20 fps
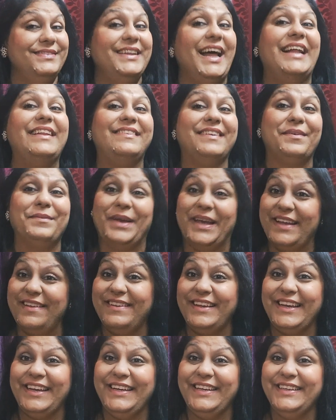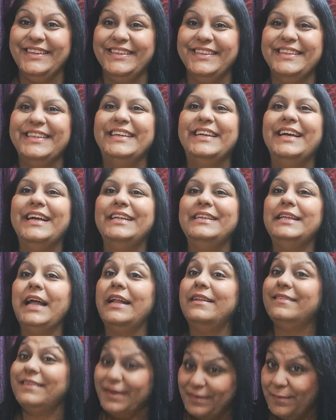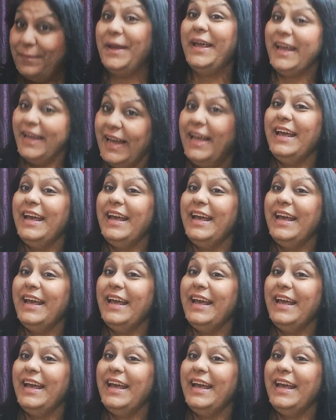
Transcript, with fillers: That's amazing. That's amazing.